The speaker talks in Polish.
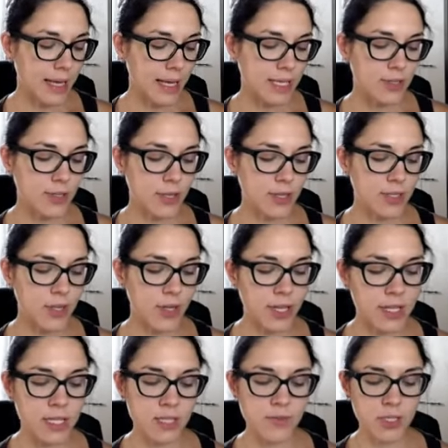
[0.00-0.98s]
Jest to
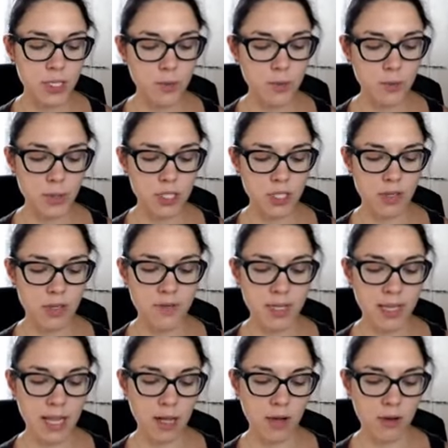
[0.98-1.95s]
101 ćwiczeń
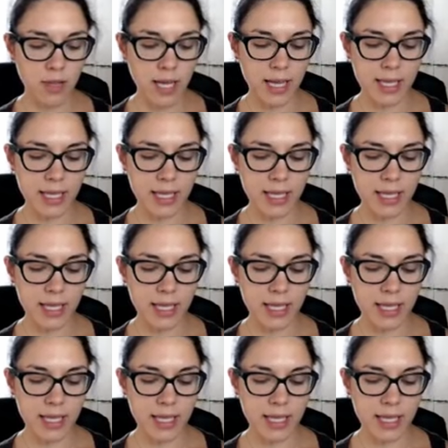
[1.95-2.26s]
ujeżdżeniowych dla konia